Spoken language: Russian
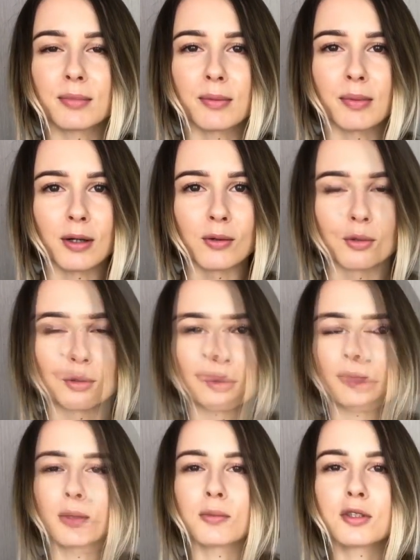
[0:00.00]
про
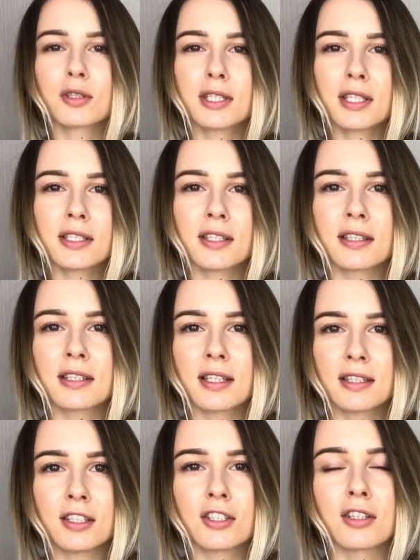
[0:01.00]
погоду, потому что текст это
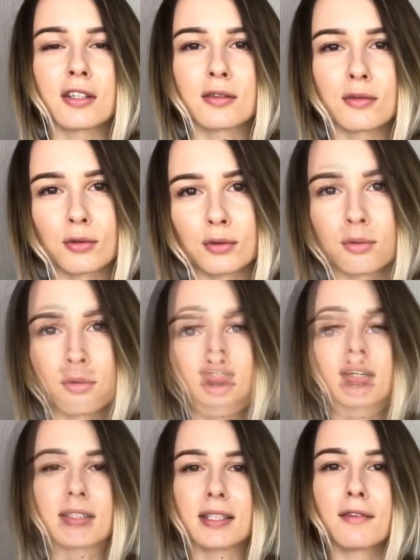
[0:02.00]
статичная
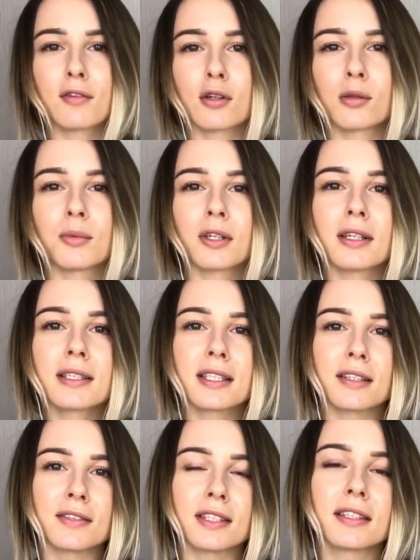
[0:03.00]
структура, а разговор и
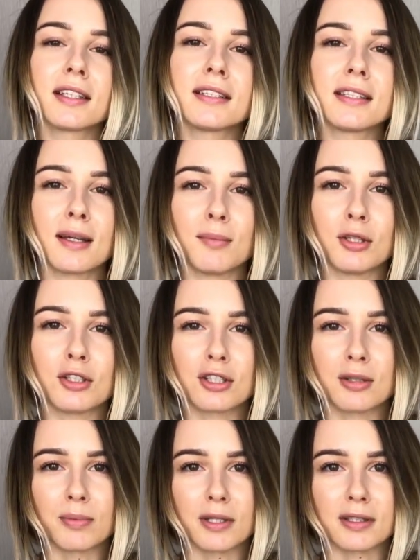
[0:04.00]
коммуникация это всегда
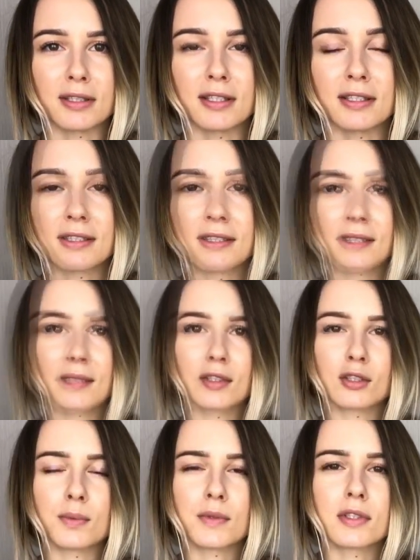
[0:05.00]
динамичный процесс.
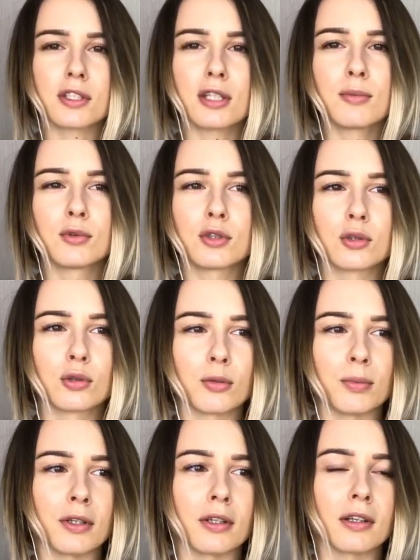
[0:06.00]
Собственно, зачем учат
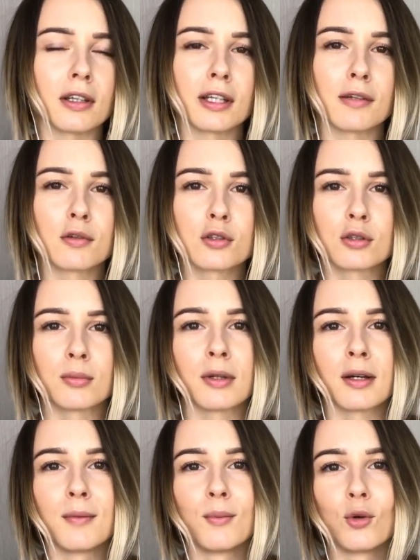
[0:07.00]
топики? Для того,
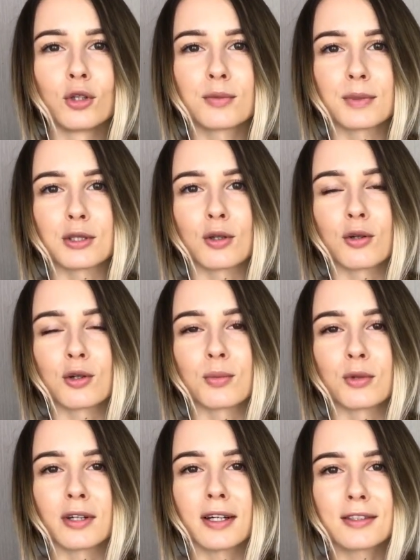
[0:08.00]
чтобы мочь построить
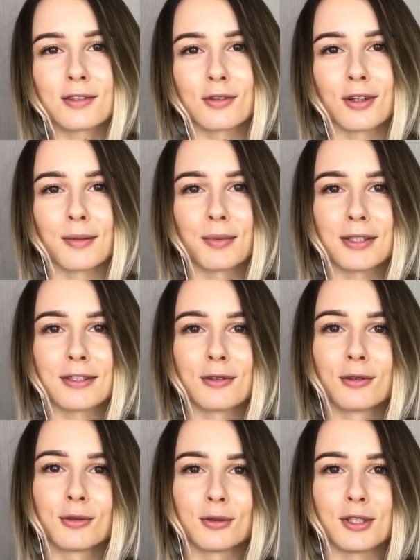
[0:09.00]
коммуникацию на
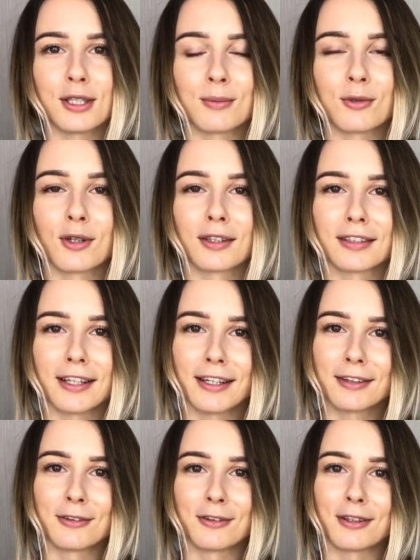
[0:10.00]
определенную тему,
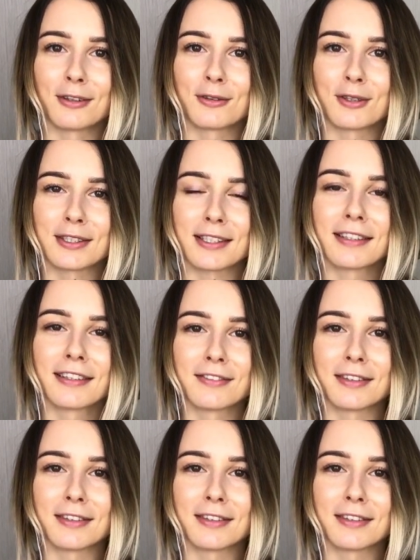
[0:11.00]
конкретную, которая задана